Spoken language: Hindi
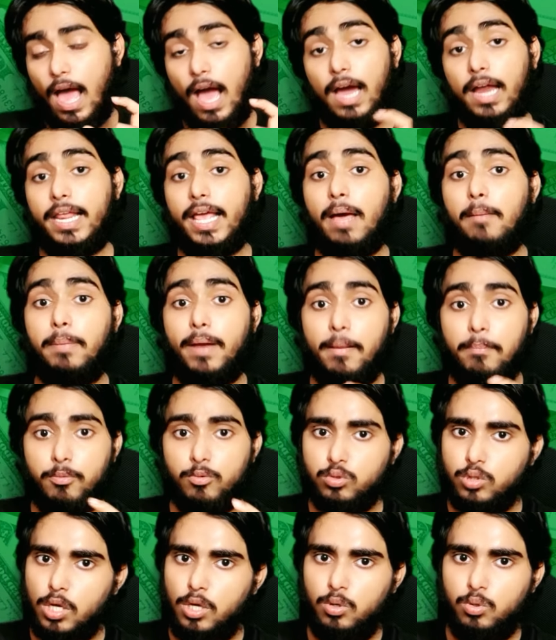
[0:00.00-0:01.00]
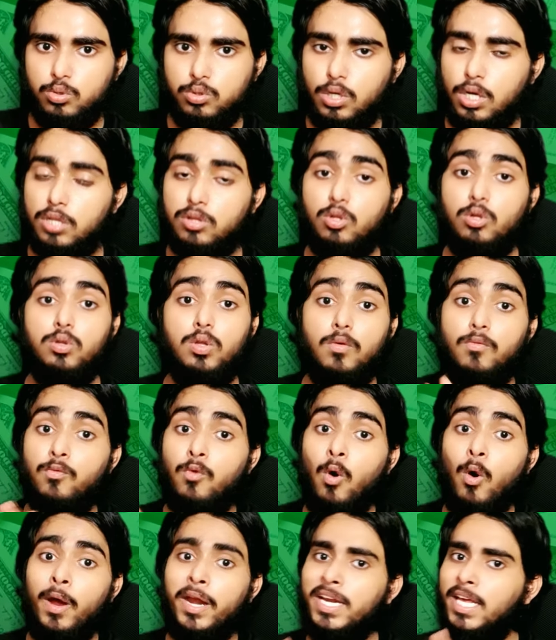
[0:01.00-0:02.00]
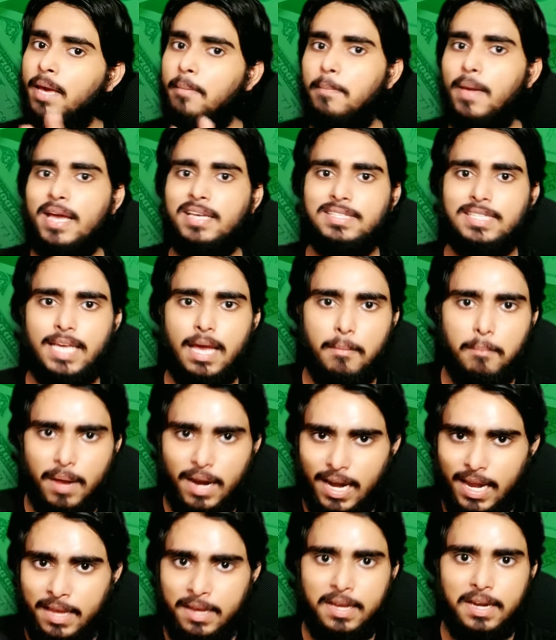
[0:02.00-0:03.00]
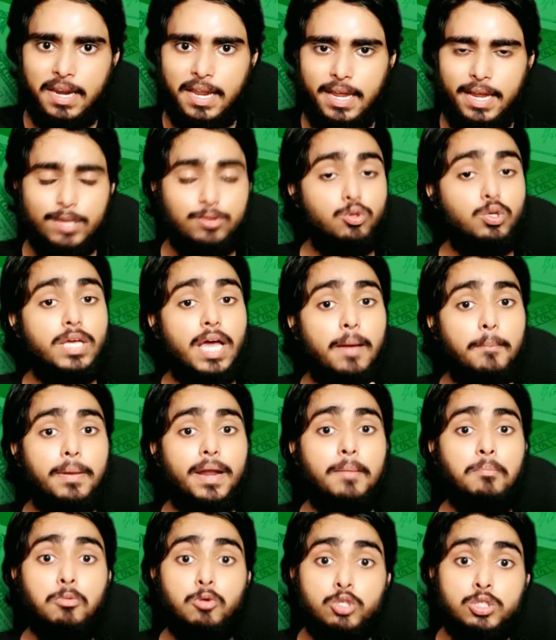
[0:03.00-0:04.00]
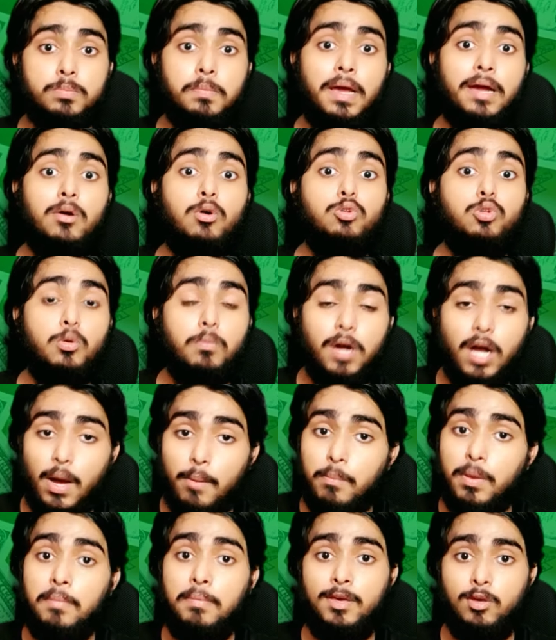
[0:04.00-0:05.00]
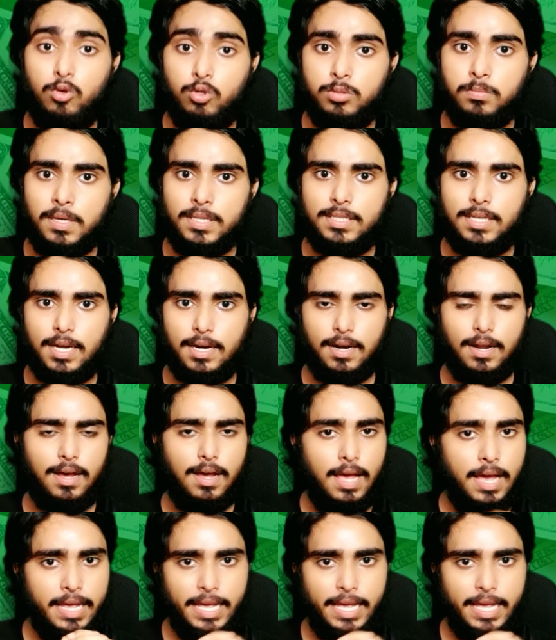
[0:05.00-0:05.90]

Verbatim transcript: अगर यहां पर आप उसे यूज करते हो तो वो इनके बैंक से यहां पर लिंक नहीं है तो यहां पर आप उस बैंक को तो कभी भी यूज मत करना